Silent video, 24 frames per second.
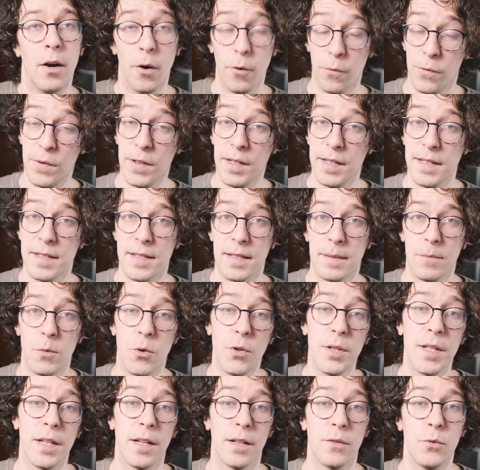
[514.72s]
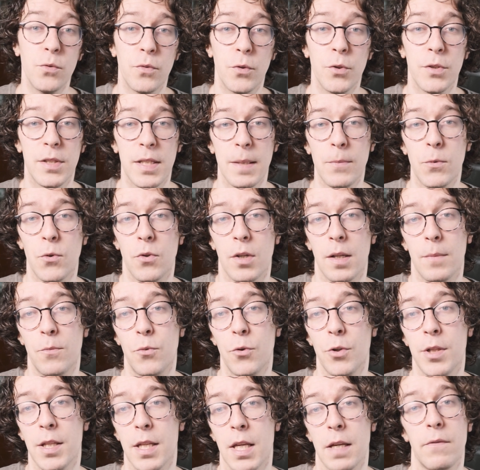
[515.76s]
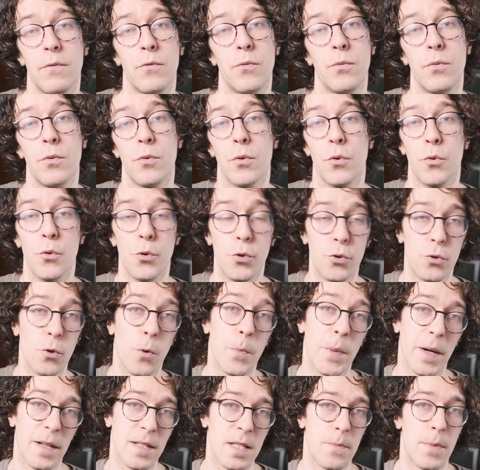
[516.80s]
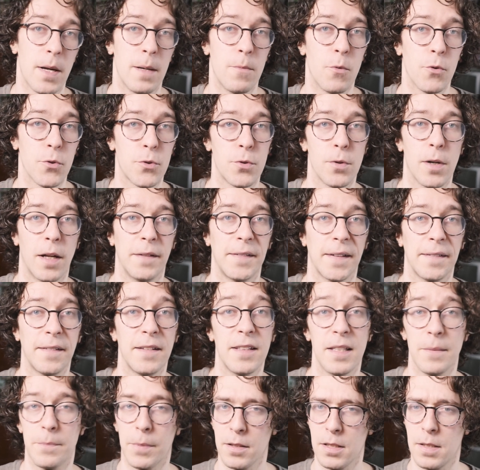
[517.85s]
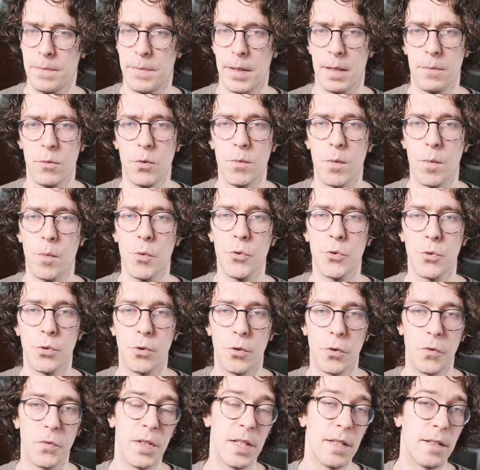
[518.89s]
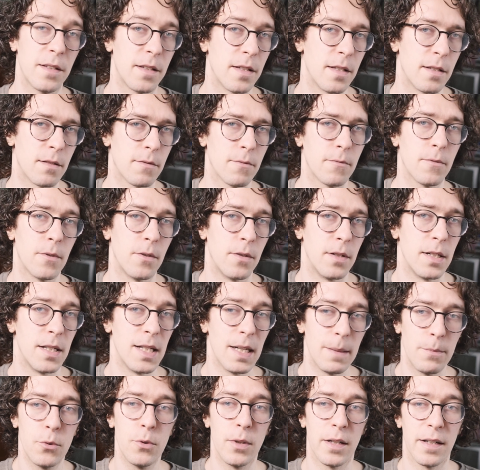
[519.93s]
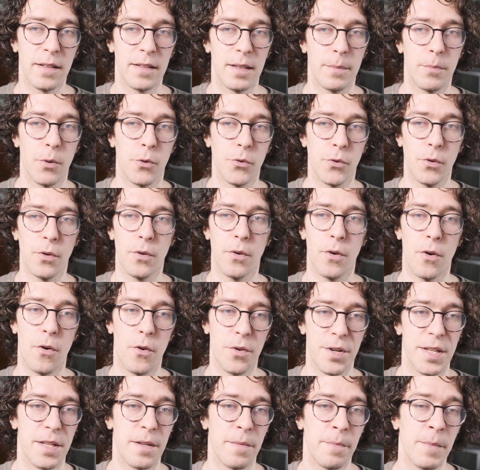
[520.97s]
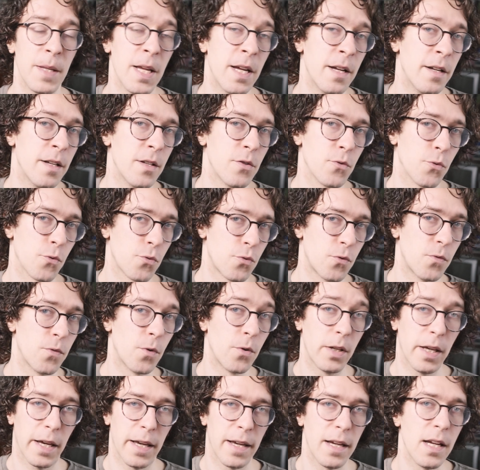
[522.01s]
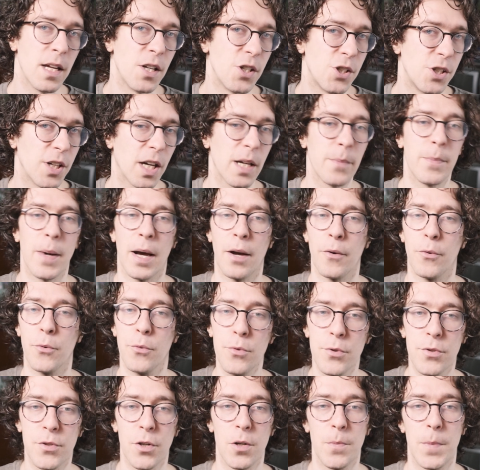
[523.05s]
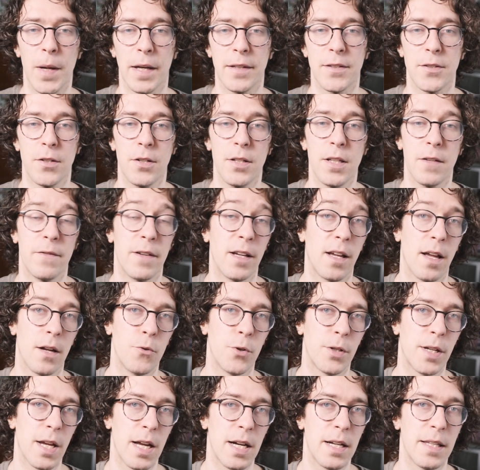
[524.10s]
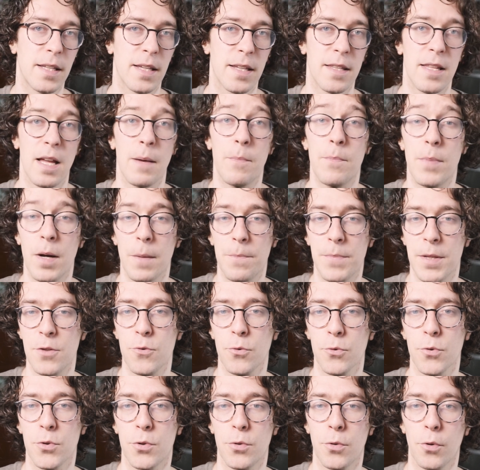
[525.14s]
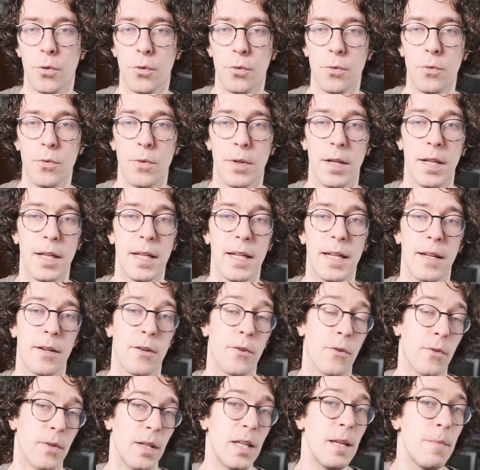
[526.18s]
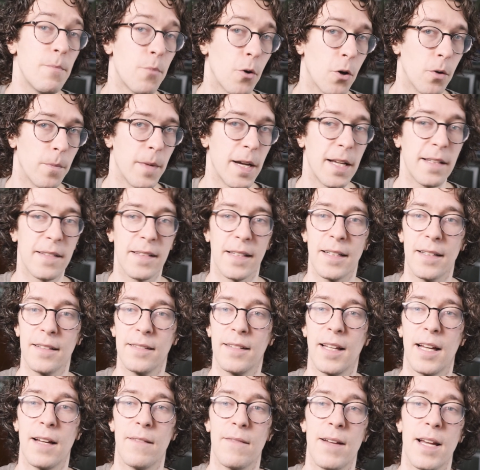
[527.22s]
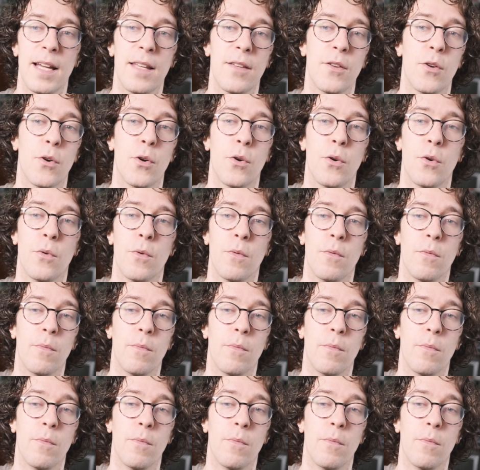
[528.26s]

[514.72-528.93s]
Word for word: Enfin récemment, il y a un nouveau type de labo qui a vu le jour principalement sur Internet et principalement au moment du Covid, qui sont les labos indépendants en ligne. Ils sont souvent créés et gérés par une seule personne, avec un local qui n'a pas pignon sur rue et euh, ils promettent un travail euh,